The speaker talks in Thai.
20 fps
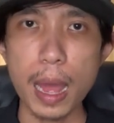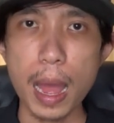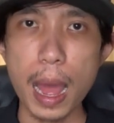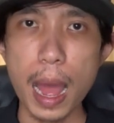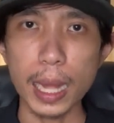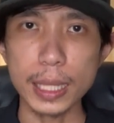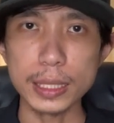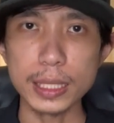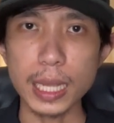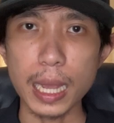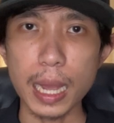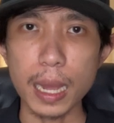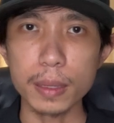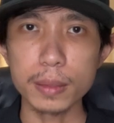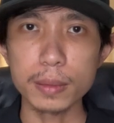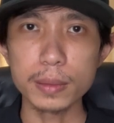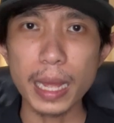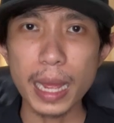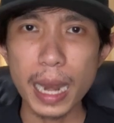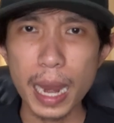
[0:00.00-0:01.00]
อาจจะ
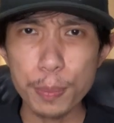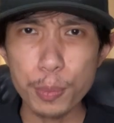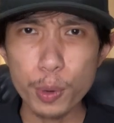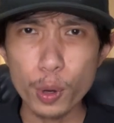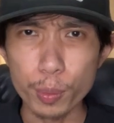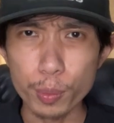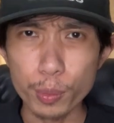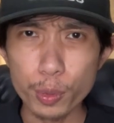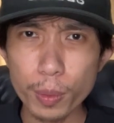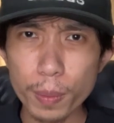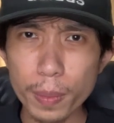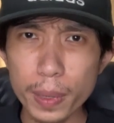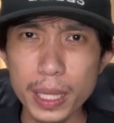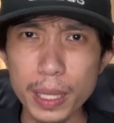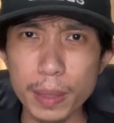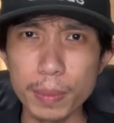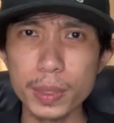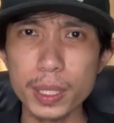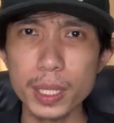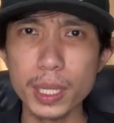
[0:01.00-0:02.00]
ได้รับผลบุญไม่
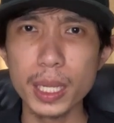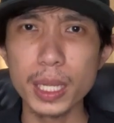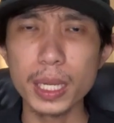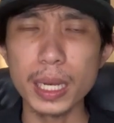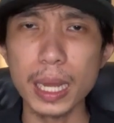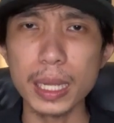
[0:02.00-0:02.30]
เต็มที่